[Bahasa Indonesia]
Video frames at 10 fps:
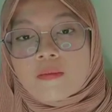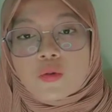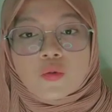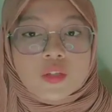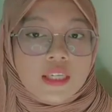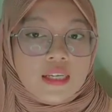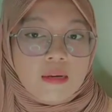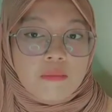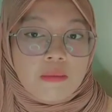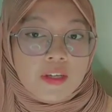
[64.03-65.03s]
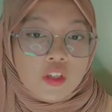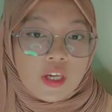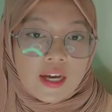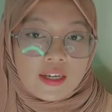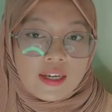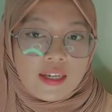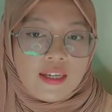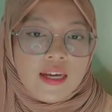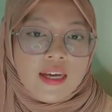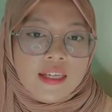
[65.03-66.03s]
menuju ke tingkat bermasyarakat
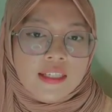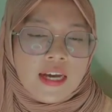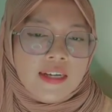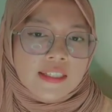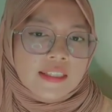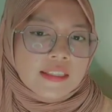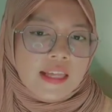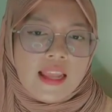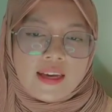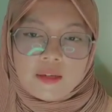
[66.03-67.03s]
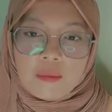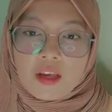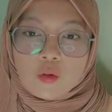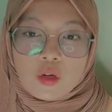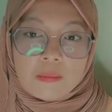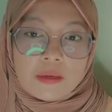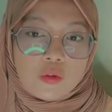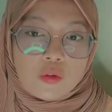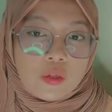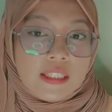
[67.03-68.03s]
yang kental akan
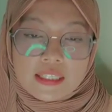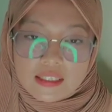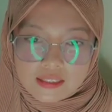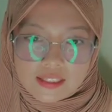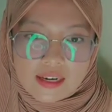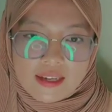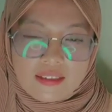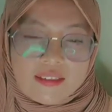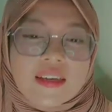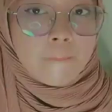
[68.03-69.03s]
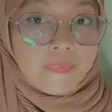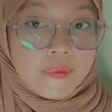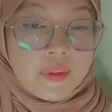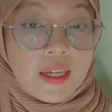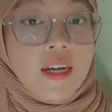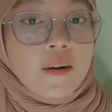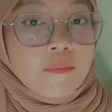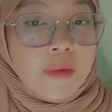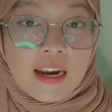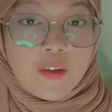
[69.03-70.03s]
peraturan-peraturan yang tersirat.
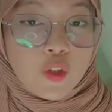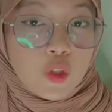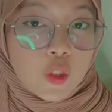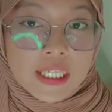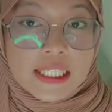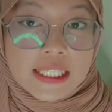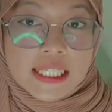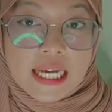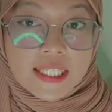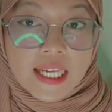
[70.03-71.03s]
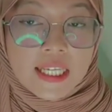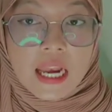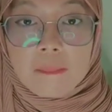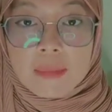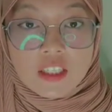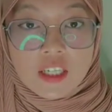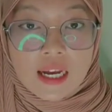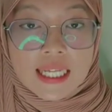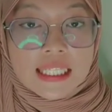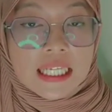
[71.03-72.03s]
Melalui contoh kecil saja dalam
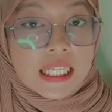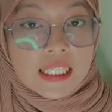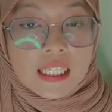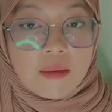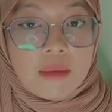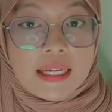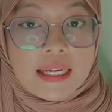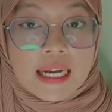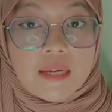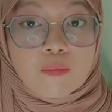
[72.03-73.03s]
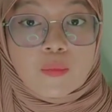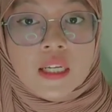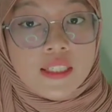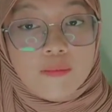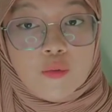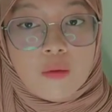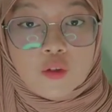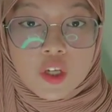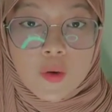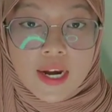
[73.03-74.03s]
masyarakat kita sering mengadakan sebuah
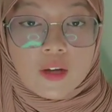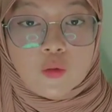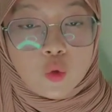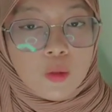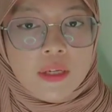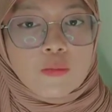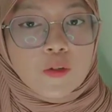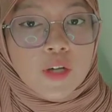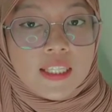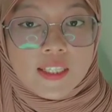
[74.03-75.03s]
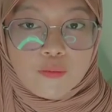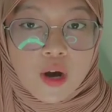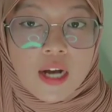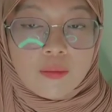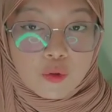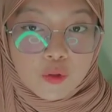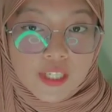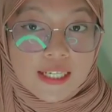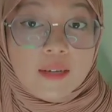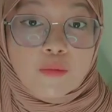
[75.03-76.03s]
musyawarah untuk menemukan sebuah
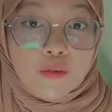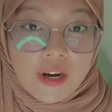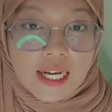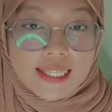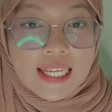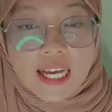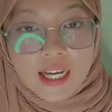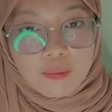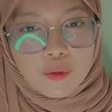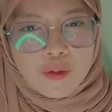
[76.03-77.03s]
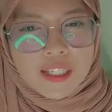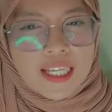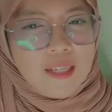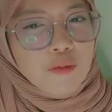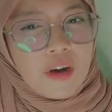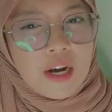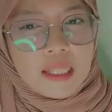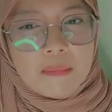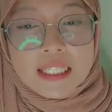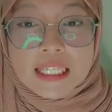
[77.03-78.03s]
keputusan yang mufakat. Keputusan yang
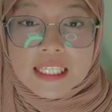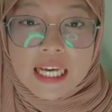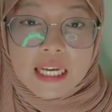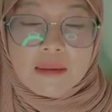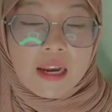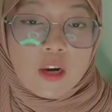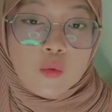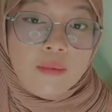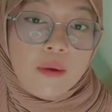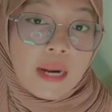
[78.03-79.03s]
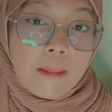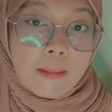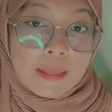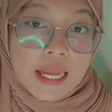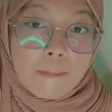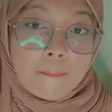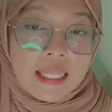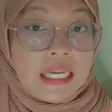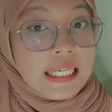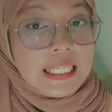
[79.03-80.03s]
mufakat bisa dicari melalui beberapa pendapat
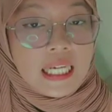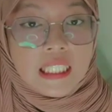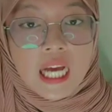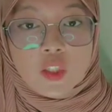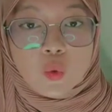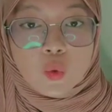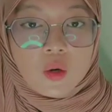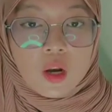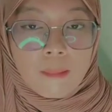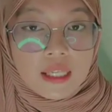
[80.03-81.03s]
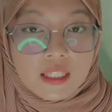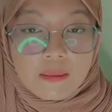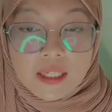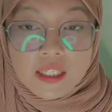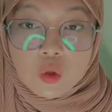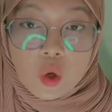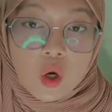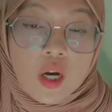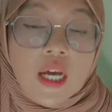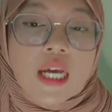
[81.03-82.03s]
yang diajukan oleh masing-masing tokoh